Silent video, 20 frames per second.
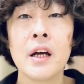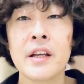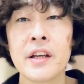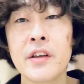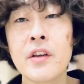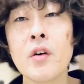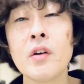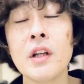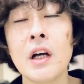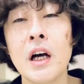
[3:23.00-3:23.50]

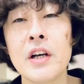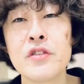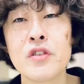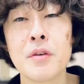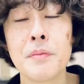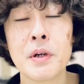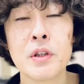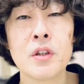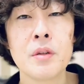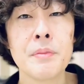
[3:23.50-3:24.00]
今日の話
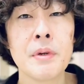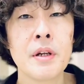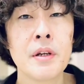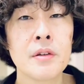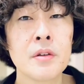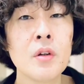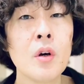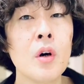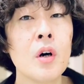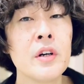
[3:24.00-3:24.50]
をまとめ
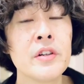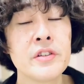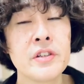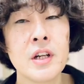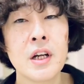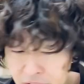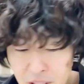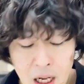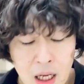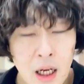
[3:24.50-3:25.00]
ると、
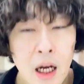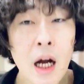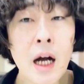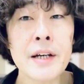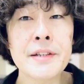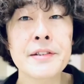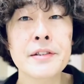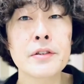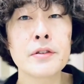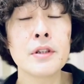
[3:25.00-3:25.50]
白髪
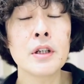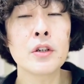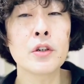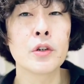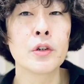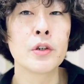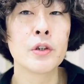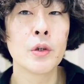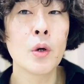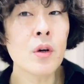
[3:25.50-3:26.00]
が少な
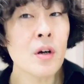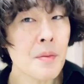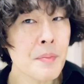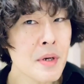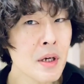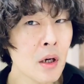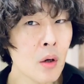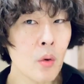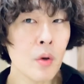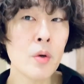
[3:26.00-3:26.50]
く黒
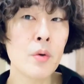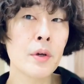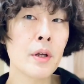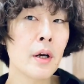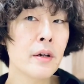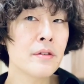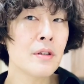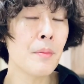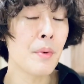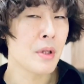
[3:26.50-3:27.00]
髪が多いお
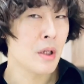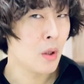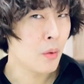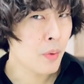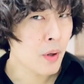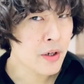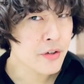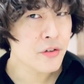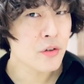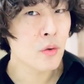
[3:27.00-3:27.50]
客様には
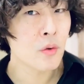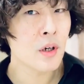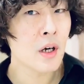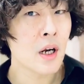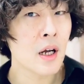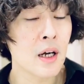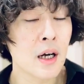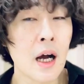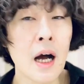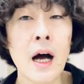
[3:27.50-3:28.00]

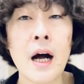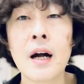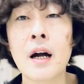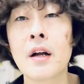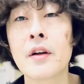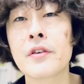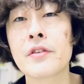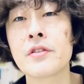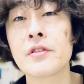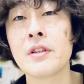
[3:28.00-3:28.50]
ファッションカラーが
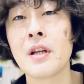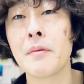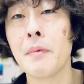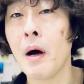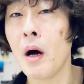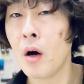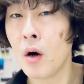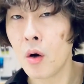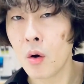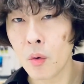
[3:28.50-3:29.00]
明るく染めれ
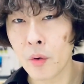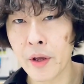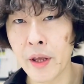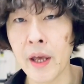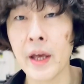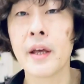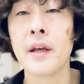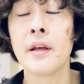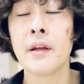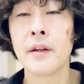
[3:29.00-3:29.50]
ば
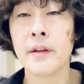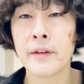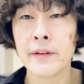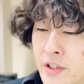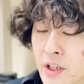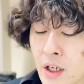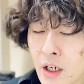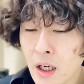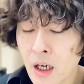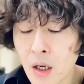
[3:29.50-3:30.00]
オーケー。
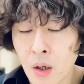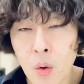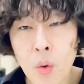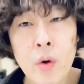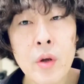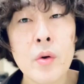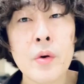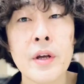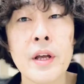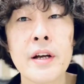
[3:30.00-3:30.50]
白髪が
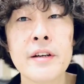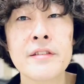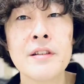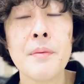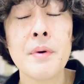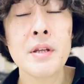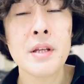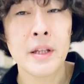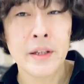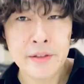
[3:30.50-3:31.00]
多いお客
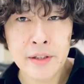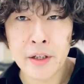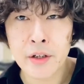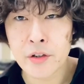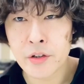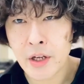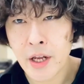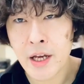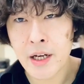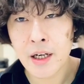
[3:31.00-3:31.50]
様にはですね、
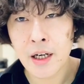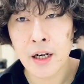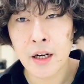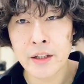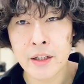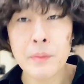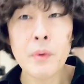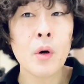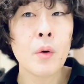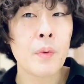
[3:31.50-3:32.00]

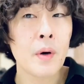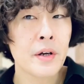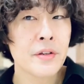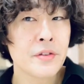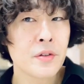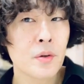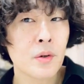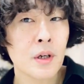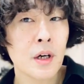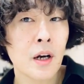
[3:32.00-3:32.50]
グレーカラーでも
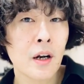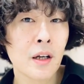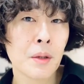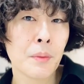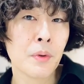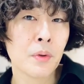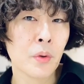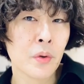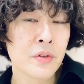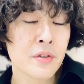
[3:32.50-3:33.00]
ファッションカラーで
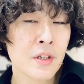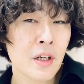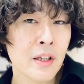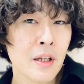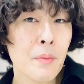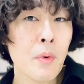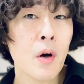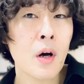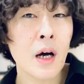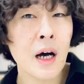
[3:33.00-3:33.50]
もどちら
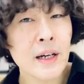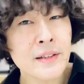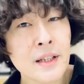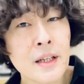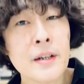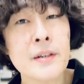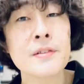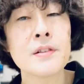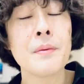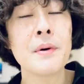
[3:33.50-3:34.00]
でも
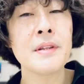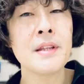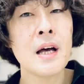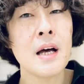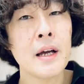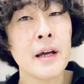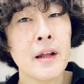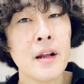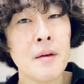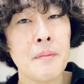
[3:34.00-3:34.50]
浅く染めて
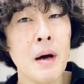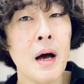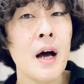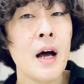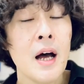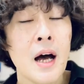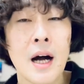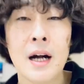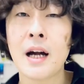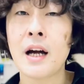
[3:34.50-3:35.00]
あげれば
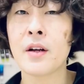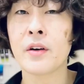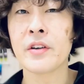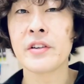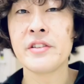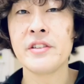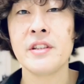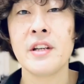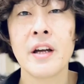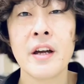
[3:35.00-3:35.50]
明るく
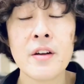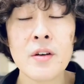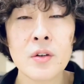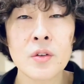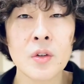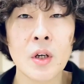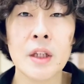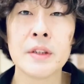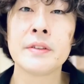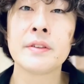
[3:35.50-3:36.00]
仕上げるこ
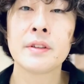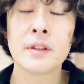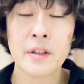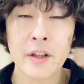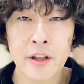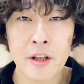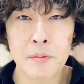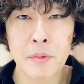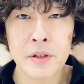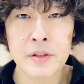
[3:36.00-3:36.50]
とが
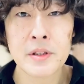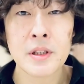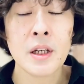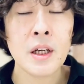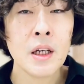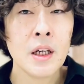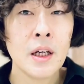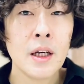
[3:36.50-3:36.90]
できます。